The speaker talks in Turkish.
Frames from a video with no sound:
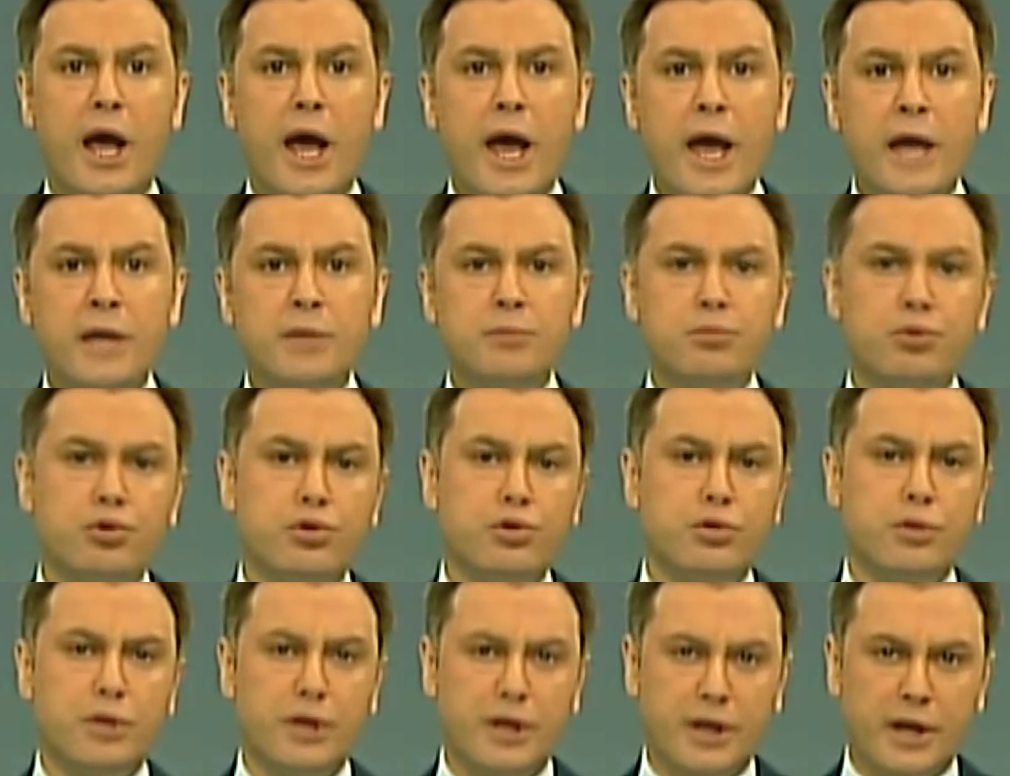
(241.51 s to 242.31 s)
En
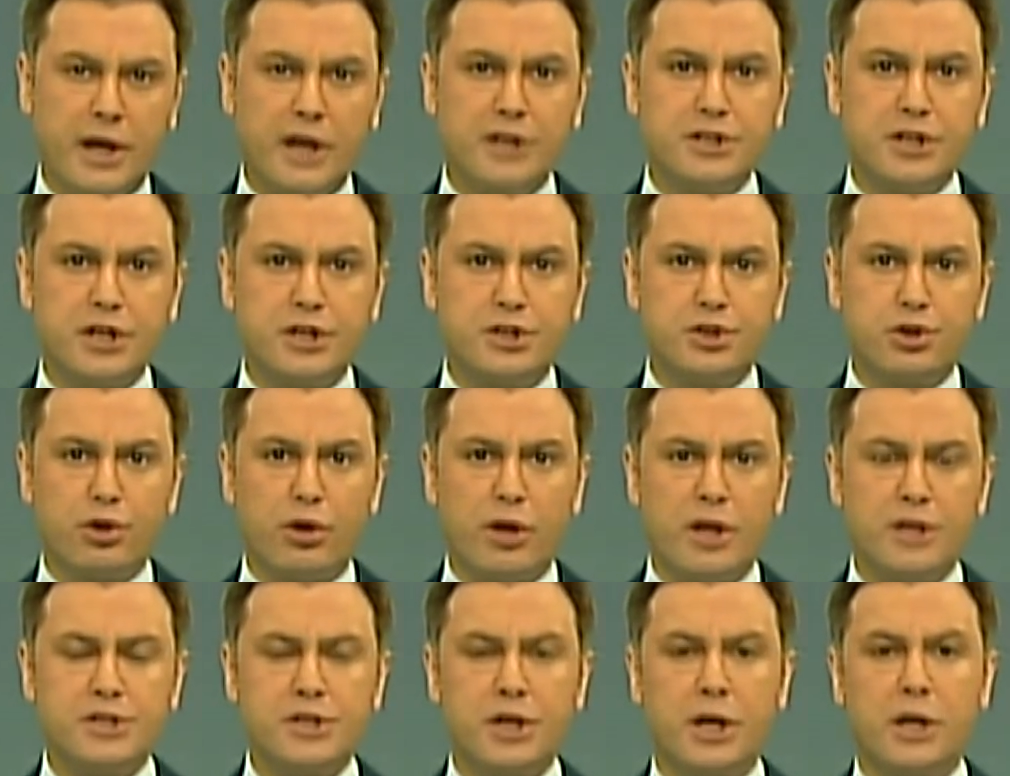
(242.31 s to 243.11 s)
büyük ihracatçı
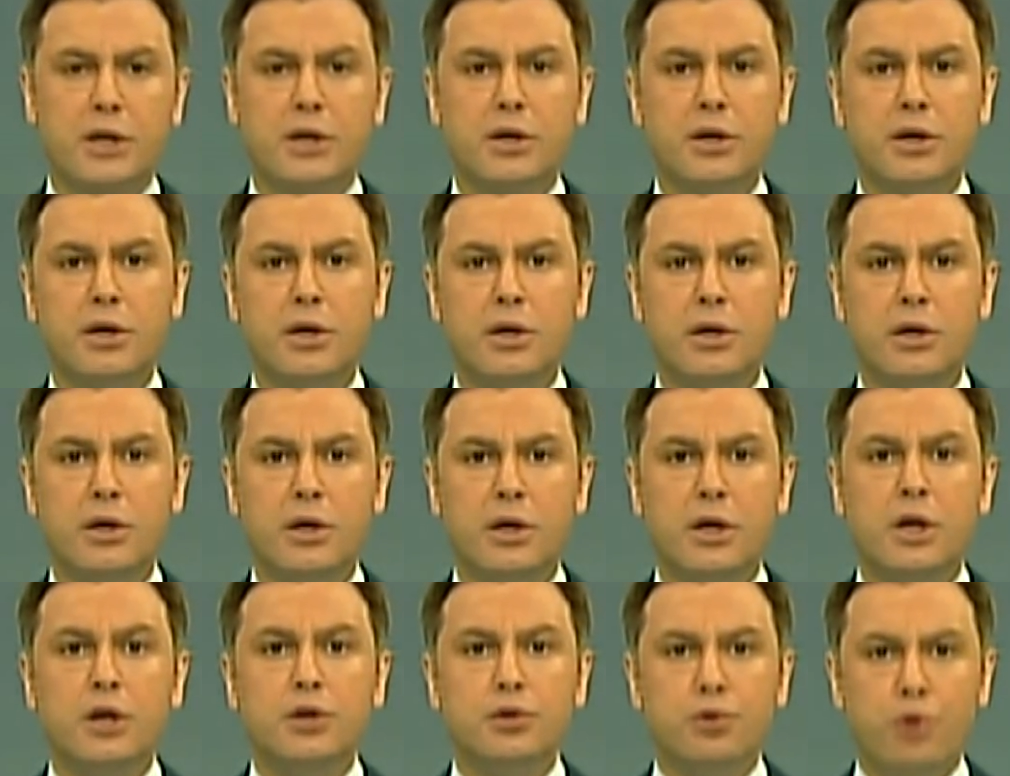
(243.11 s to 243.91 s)
olacak.
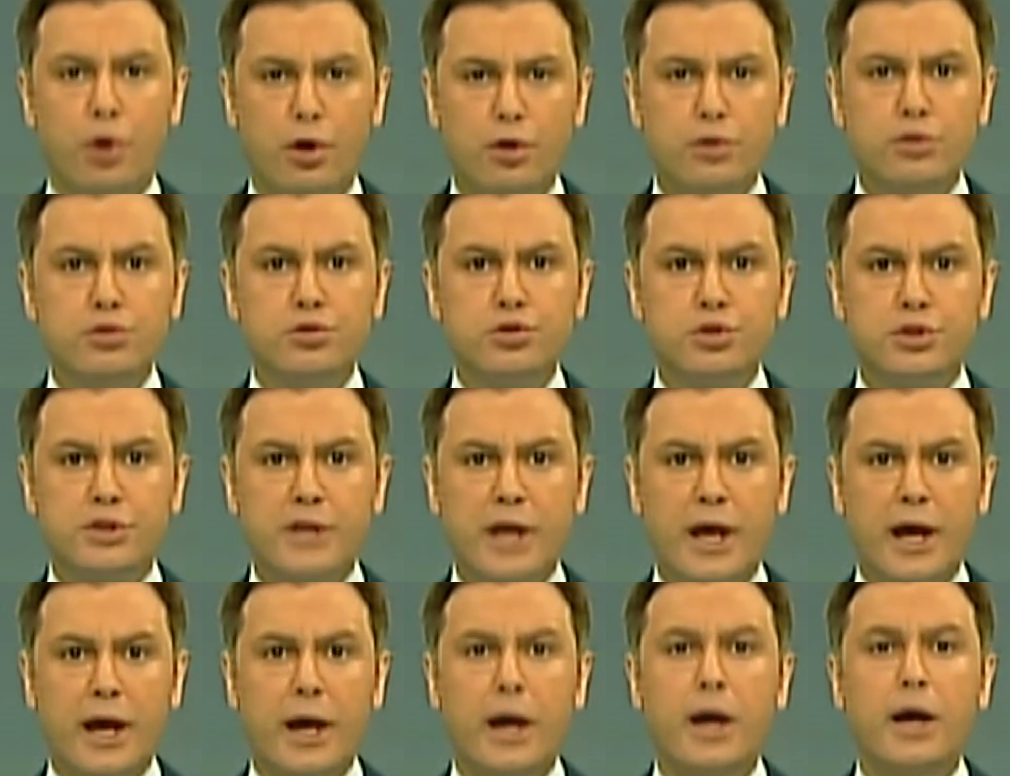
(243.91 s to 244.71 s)
Dördüncü
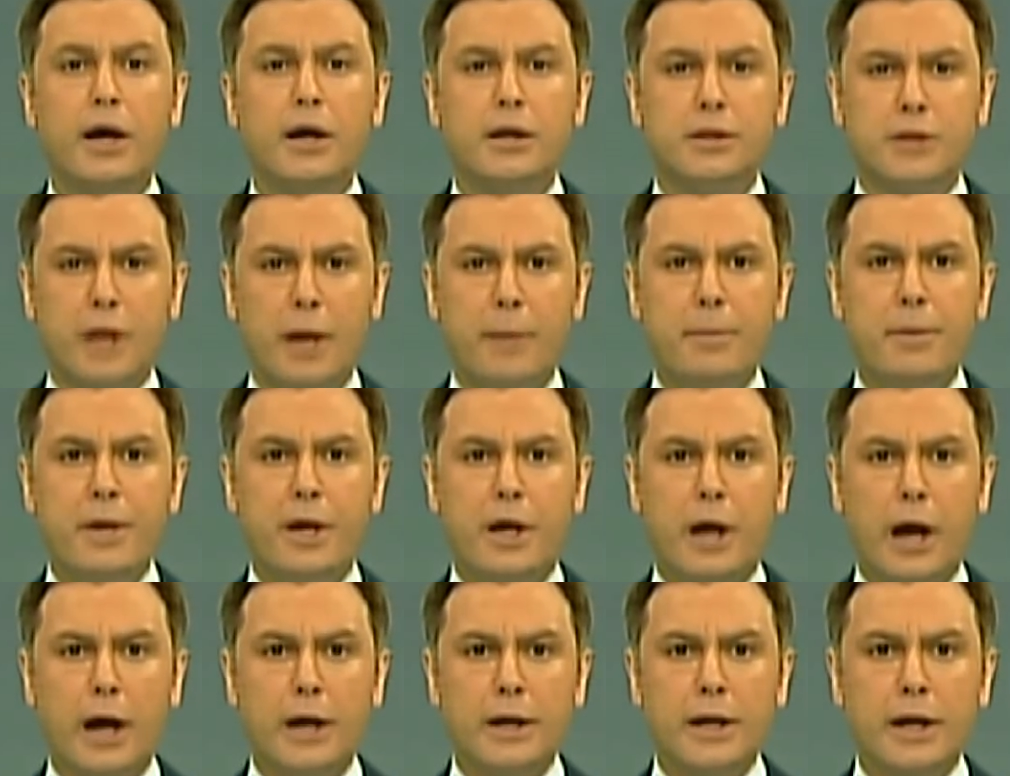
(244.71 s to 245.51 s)
T,
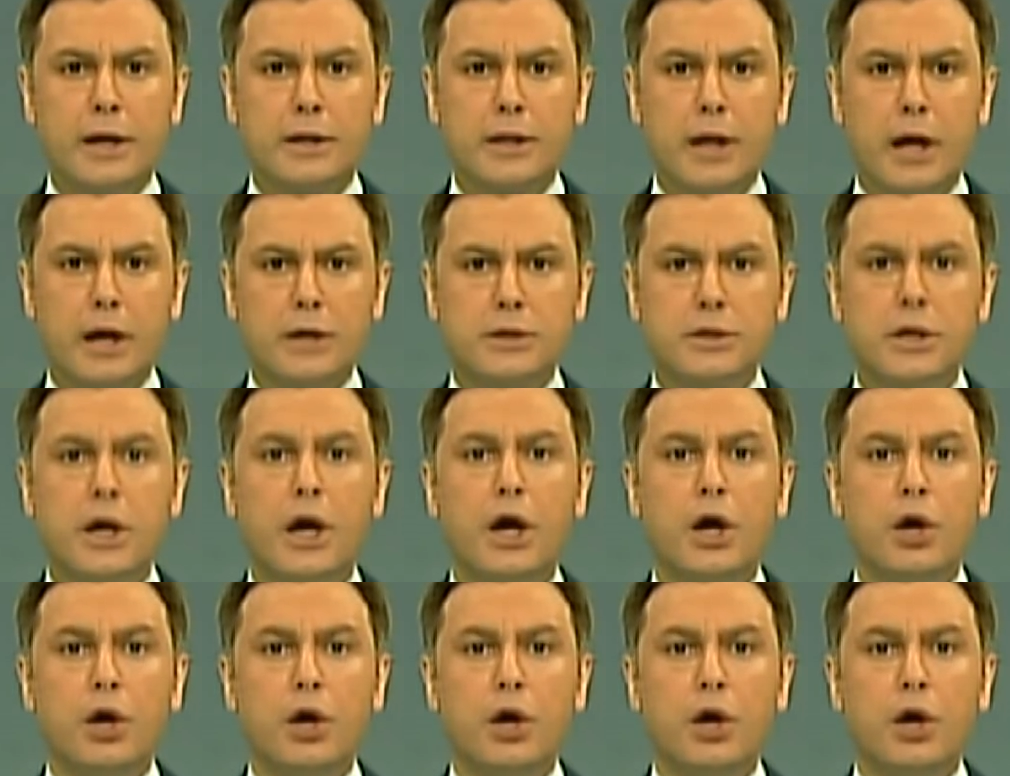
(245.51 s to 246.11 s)
tabii kaynaklar.